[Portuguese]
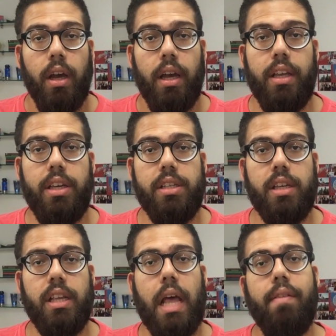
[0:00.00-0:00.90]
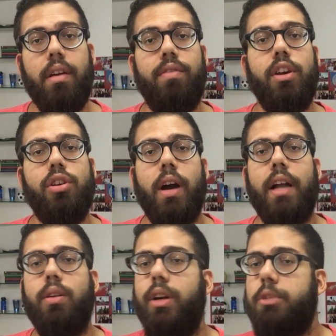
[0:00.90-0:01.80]
e disse que devem vir
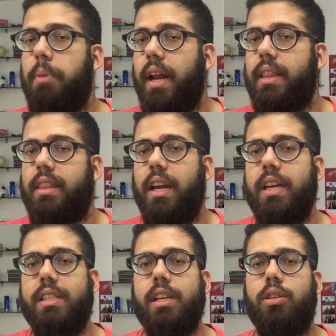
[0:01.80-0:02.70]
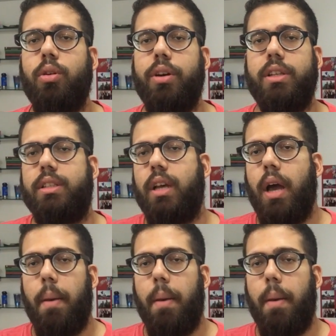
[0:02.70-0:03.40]
jogadores para três setores.